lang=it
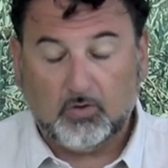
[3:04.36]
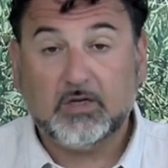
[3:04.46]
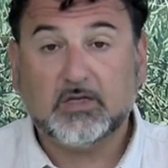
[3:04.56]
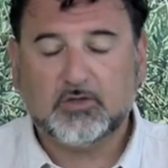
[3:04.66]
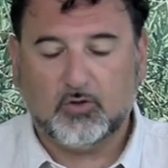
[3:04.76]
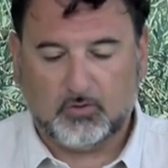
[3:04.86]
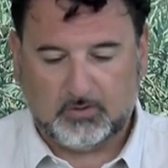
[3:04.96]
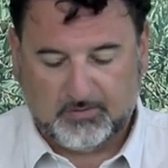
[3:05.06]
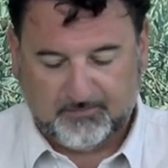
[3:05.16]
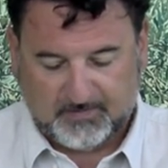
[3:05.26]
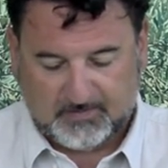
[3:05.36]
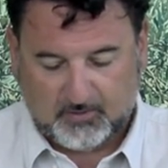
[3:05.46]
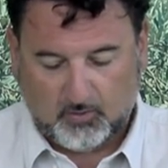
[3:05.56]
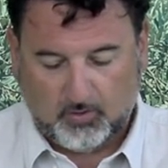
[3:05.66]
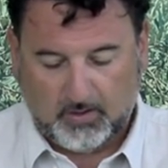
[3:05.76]
il rischio di
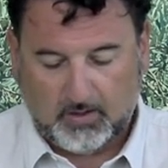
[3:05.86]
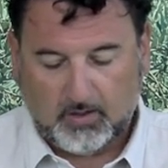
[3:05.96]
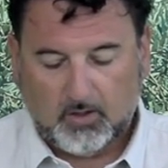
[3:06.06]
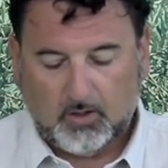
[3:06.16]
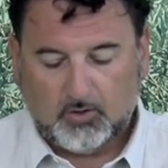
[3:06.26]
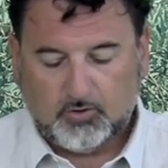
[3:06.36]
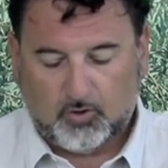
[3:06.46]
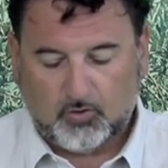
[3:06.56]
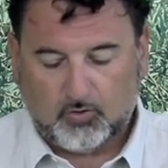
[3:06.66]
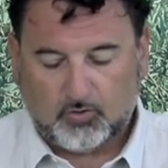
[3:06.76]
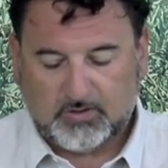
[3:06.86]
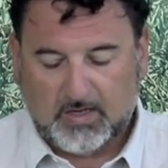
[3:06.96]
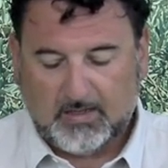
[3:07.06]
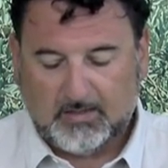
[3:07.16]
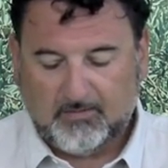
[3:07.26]
infezione. Ciò
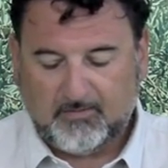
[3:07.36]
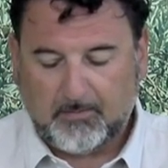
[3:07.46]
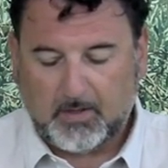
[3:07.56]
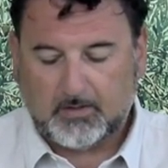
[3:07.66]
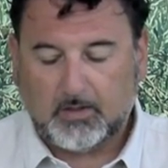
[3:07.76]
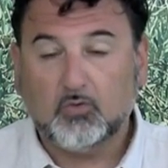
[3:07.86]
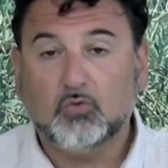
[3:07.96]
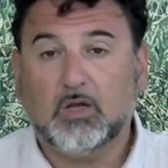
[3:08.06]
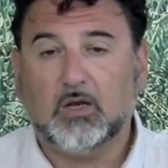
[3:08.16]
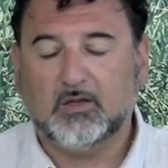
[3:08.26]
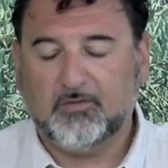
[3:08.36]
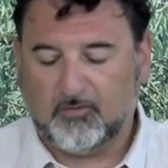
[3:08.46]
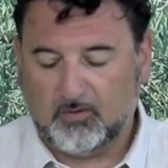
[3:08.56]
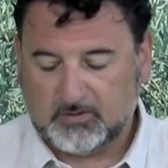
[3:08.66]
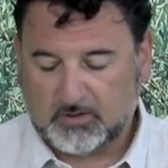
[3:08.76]
nonostante va mantenuta la
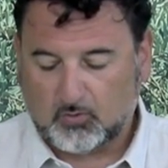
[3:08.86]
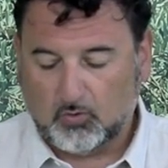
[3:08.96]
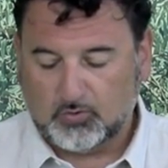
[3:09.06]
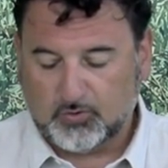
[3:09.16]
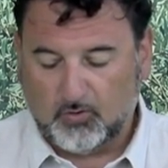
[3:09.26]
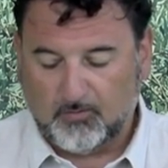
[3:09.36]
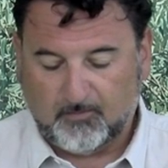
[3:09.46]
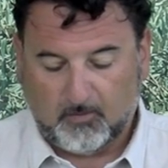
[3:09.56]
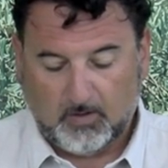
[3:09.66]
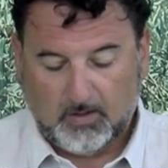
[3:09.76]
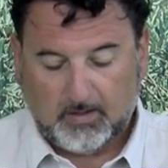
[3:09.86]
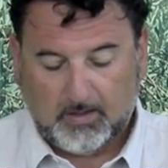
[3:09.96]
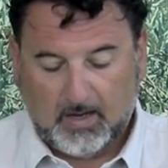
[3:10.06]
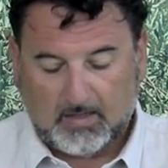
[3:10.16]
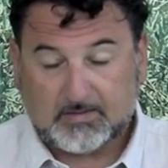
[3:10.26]
difesa con lo zolfo,
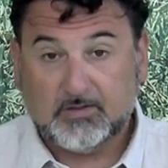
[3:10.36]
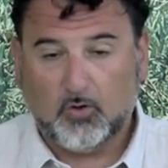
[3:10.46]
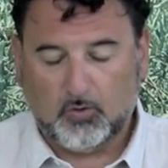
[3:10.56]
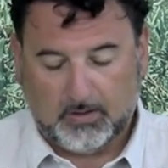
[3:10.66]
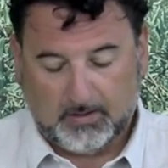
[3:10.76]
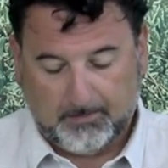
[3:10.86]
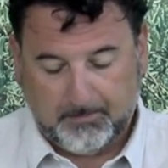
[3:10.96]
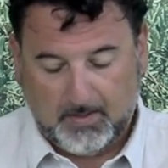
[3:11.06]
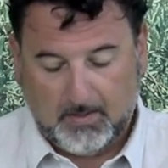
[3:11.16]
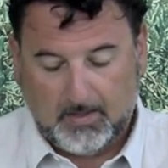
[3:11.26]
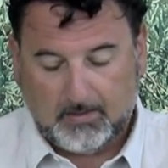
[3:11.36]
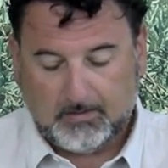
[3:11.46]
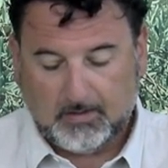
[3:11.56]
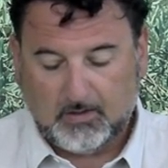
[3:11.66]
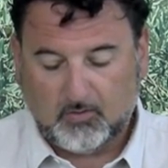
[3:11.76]
che ha azione
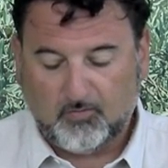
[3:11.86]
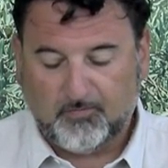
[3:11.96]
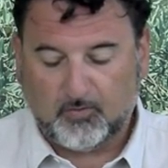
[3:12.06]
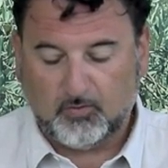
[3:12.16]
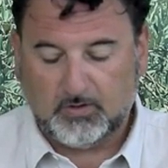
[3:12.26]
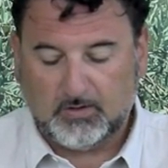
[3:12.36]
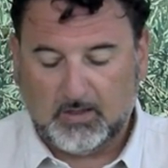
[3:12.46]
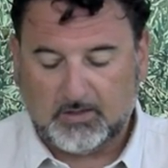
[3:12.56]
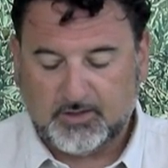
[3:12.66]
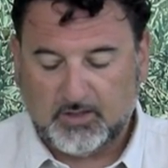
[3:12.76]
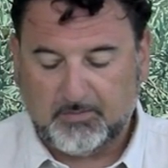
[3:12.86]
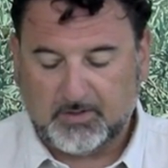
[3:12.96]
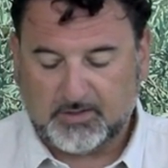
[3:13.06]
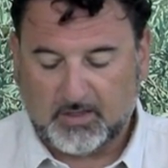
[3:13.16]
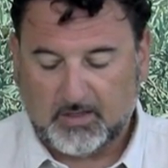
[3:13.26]
repellente nei confronti della
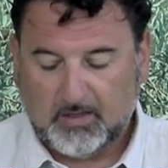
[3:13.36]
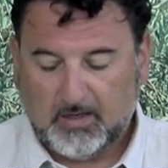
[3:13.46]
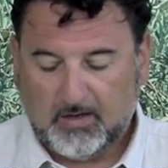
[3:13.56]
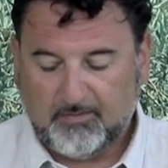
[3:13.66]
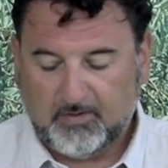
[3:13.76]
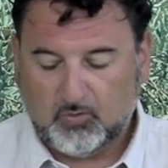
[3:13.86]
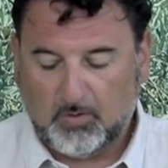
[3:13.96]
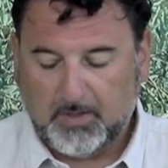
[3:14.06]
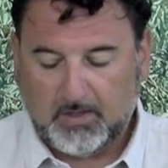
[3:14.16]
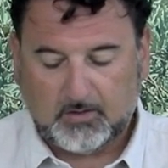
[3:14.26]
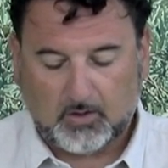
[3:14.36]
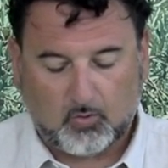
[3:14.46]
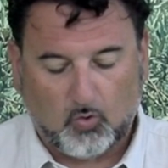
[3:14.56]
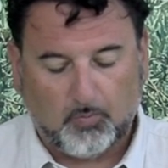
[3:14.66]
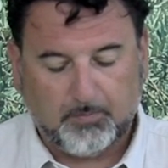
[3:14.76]
cimice,
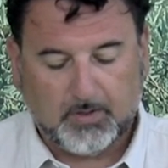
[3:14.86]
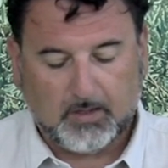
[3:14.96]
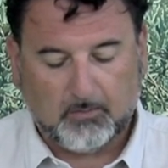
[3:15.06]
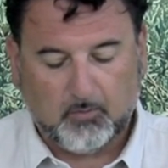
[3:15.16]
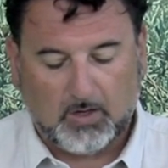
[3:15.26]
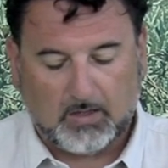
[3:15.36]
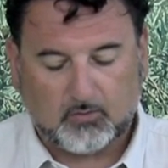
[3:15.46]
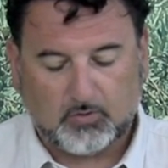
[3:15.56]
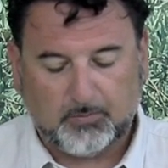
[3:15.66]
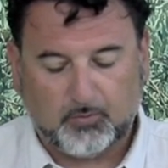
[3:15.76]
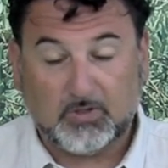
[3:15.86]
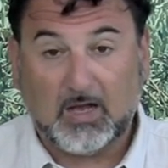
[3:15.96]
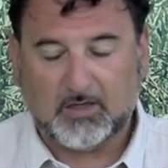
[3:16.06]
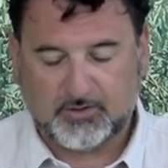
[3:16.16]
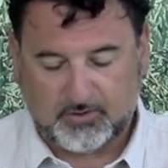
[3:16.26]
eventualmente con bicarbonato di
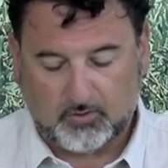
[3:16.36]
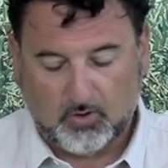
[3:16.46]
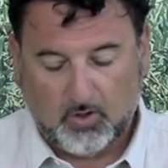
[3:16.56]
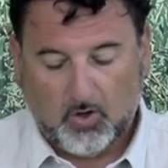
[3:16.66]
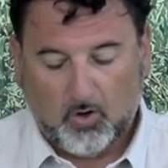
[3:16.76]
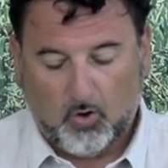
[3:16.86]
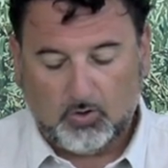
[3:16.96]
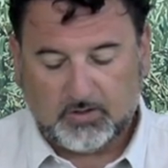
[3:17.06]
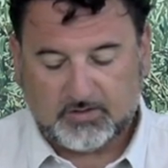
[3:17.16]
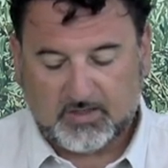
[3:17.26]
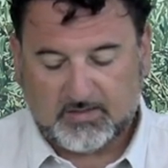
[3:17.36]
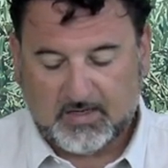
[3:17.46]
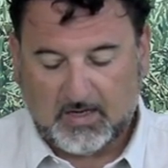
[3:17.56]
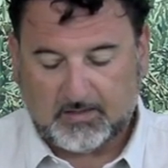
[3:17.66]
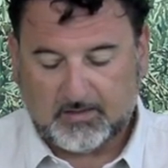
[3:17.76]
potassio, oli
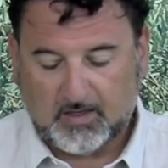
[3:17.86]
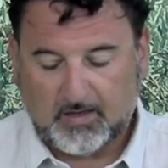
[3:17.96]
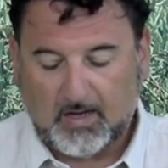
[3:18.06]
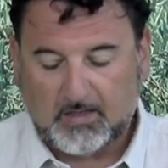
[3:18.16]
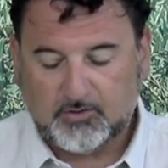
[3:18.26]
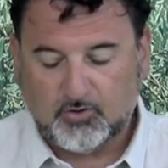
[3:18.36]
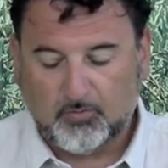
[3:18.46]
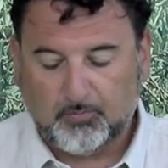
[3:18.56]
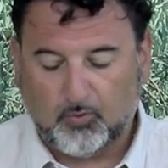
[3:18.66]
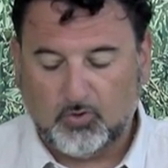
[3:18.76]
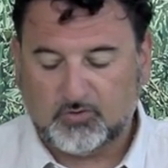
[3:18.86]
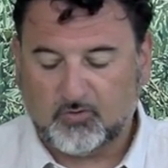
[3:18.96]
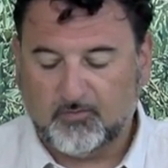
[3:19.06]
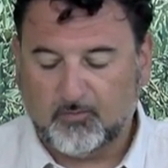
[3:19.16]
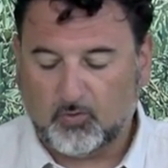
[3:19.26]
essenziali di arancio,
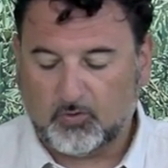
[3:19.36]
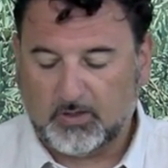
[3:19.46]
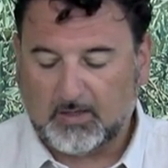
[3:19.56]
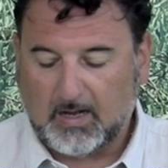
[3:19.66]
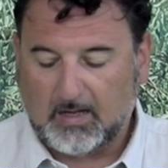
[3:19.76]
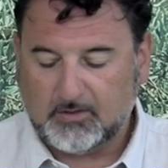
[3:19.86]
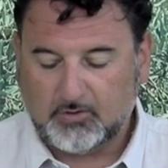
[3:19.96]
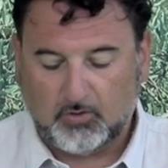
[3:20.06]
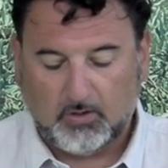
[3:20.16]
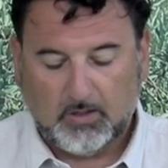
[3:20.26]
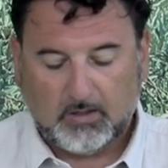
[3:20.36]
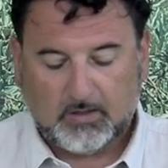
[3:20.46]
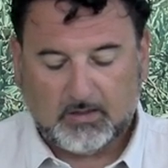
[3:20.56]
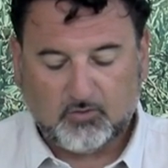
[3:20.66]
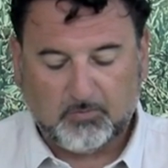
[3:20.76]
polisolfuro di calcio,
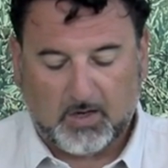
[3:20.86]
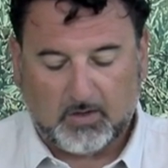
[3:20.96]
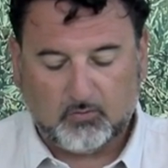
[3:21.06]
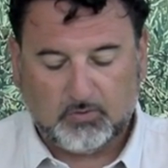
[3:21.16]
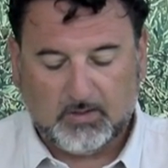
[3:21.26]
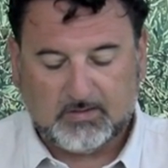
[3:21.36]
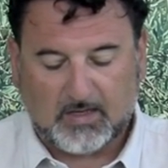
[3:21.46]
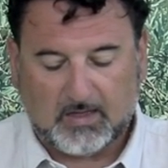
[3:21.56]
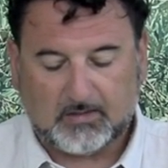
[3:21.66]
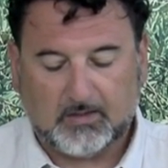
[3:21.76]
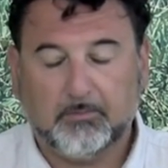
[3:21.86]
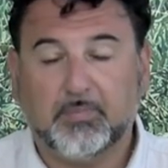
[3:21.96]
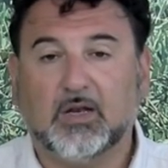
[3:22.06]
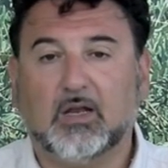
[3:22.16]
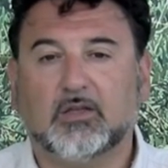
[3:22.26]
casomai utilizzati
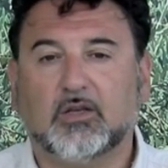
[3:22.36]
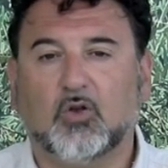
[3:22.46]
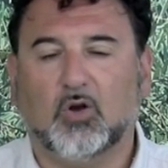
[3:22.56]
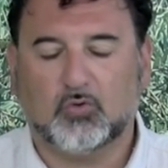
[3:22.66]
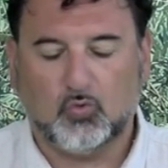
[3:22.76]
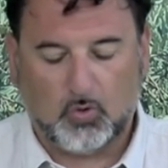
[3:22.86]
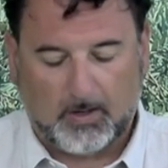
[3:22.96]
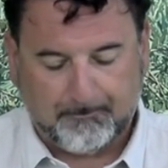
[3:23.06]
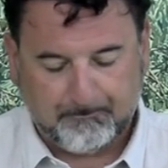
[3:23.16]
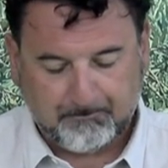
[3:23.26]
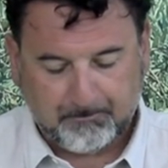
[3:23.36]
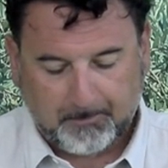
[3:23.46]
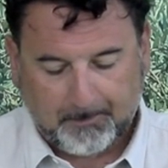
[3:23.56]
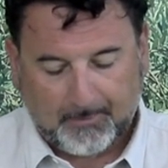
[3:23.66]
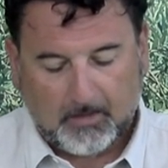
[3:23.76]
per la ticchiolatura.
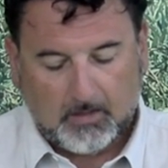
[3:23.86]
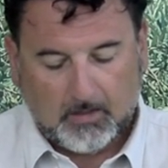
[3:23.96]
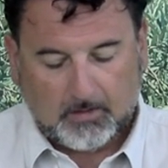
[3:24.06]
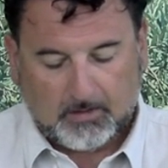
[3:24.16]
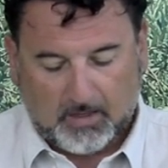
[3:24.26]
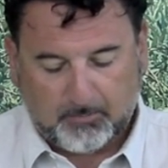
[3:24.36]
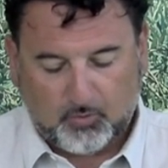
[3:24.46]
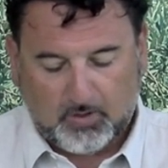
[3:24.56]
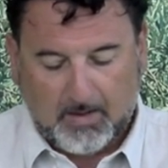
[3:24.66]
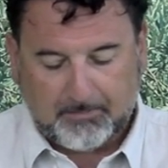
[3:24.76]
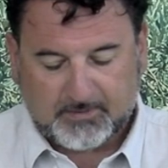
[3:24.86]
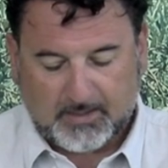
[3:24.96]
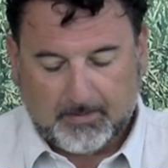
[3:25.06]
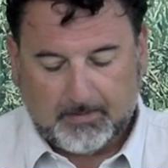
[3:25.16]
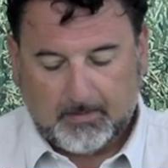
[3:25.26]

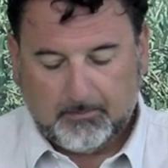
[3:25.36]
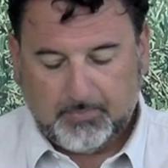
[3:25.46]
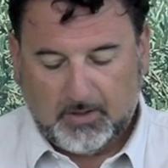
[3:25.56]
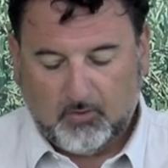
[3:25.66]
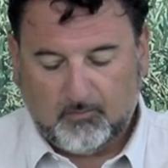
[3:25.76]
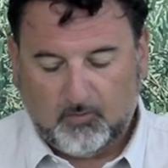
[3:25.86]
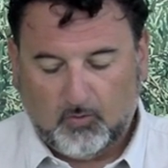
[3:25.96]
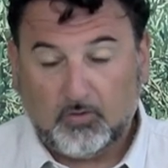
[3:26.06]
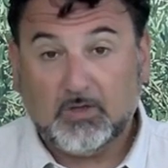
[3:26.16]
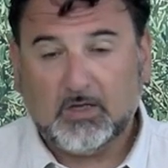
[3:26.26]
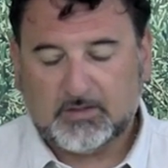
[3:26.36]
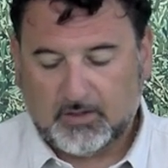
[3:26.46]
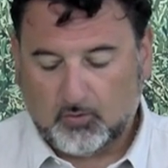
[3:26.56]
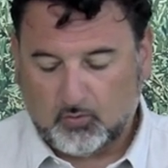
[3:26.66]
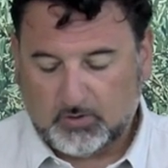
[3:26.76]
Carpocapsa, pieno volo della
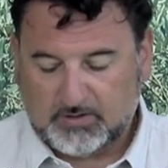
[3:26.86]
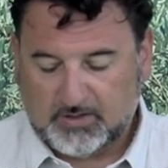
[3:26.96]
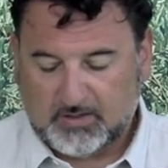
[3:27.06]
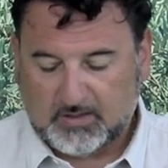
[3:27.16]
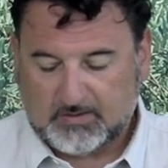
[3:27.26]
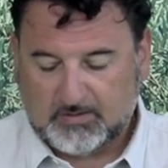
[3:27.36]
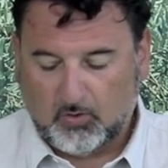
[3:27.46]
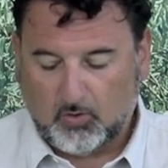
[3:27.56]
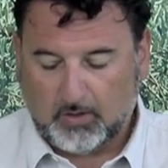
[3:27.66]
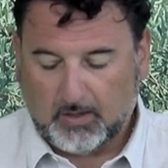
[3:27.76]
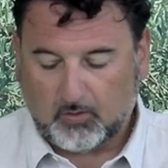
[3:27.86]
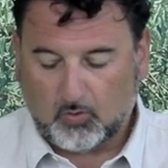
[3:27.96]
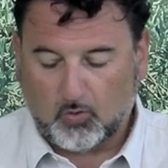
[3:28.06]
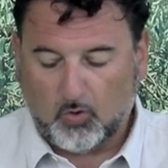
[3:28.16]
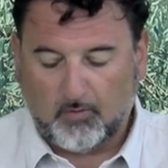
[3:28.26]
seconda generazione,
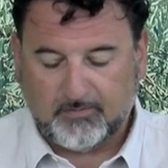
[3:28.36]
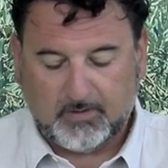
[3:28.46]
con nuove